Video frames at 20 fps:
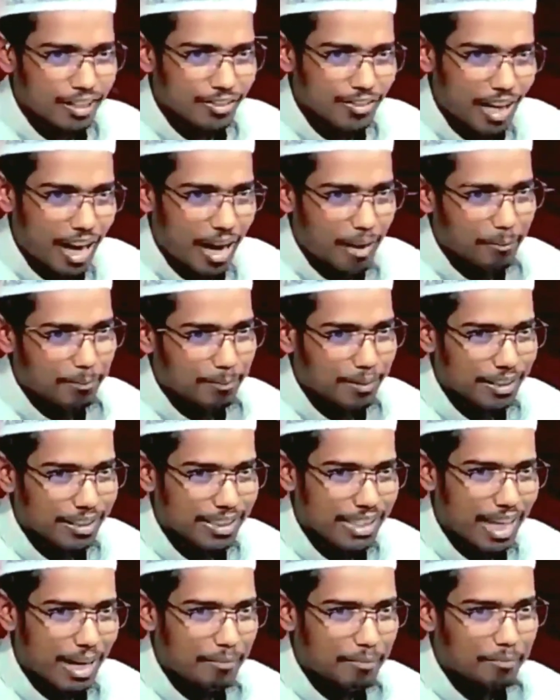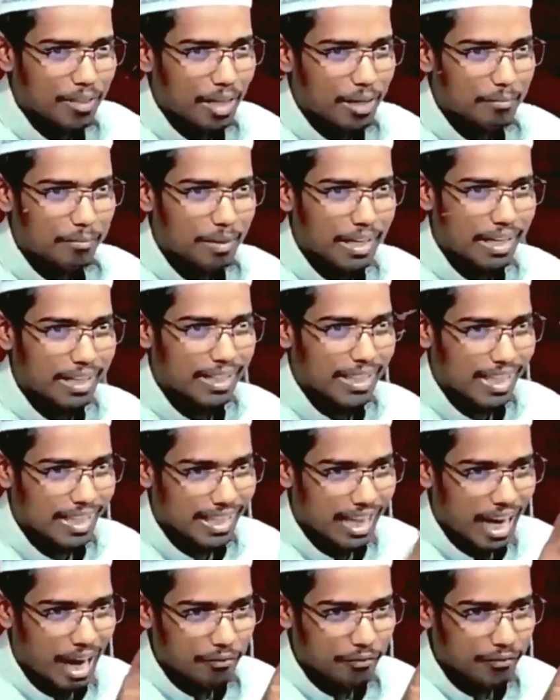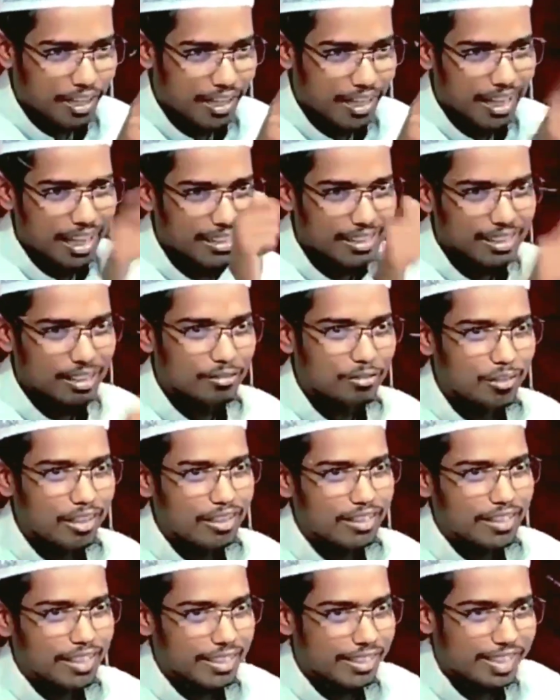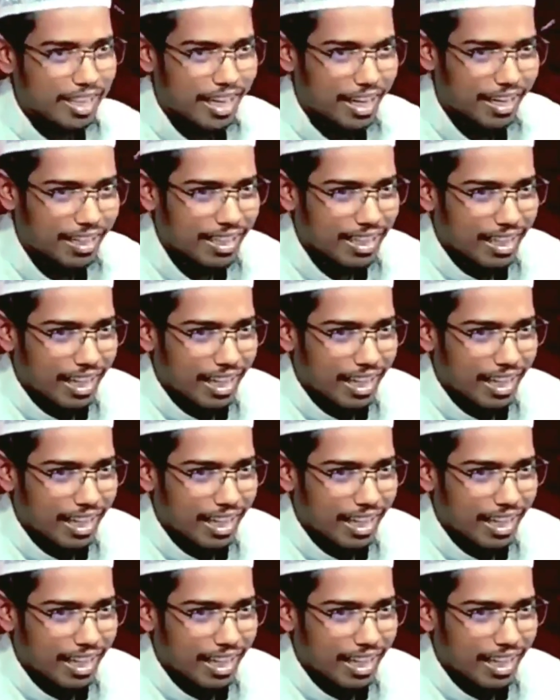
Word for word: তা আপনি যে আপনার মেয়েকে কাপের হাতে তুলে দিয়েছেন